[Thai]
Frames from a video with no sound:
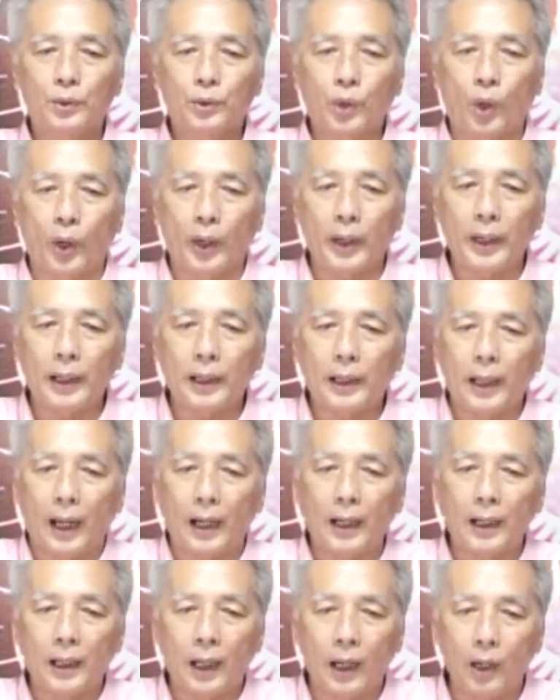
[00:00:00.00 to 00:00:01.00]
ถอยหลั
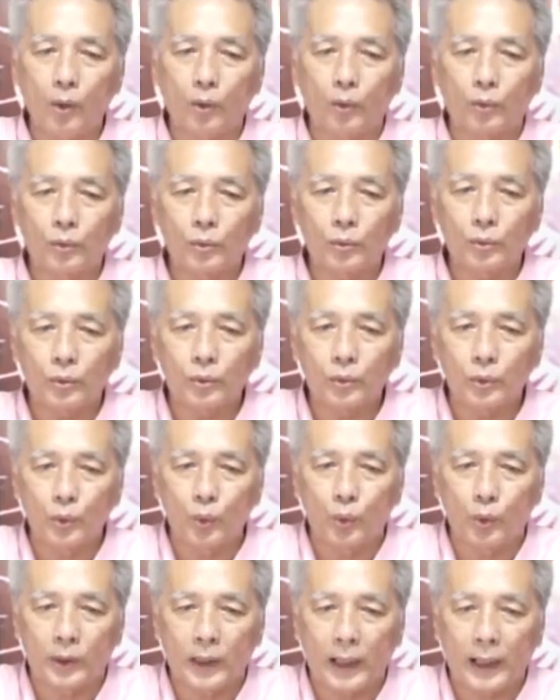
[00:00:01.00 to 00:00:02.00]
งเข้าอ
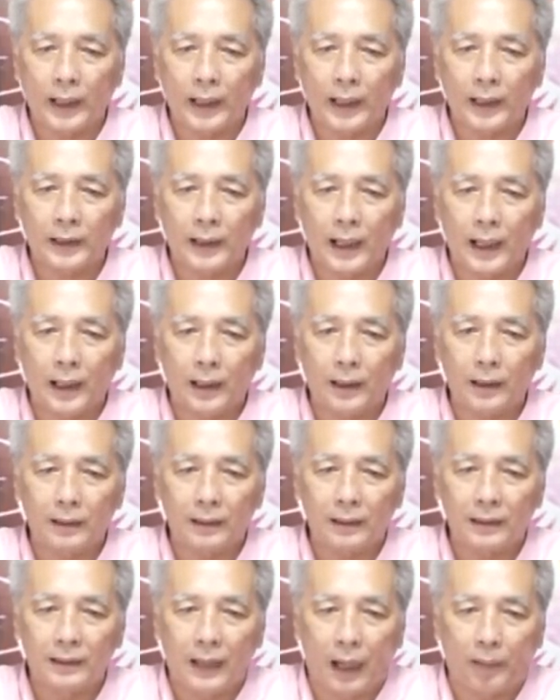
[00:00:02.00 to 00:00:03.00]
ยู่ในระยะ
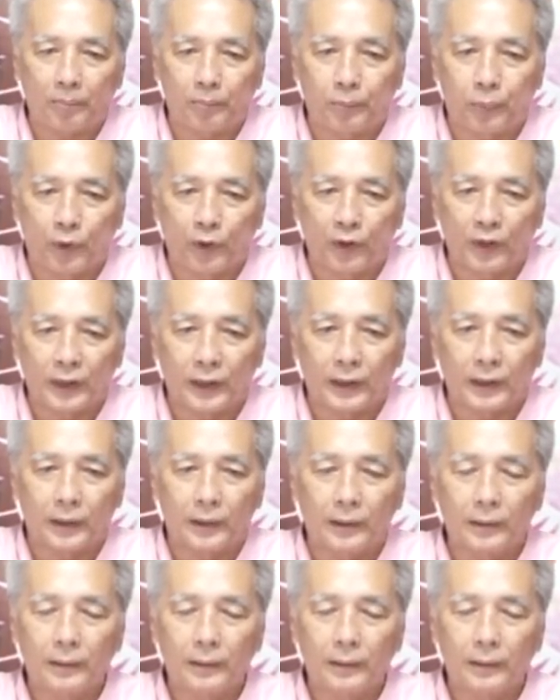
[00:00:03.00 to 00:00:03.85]
ดับพอดี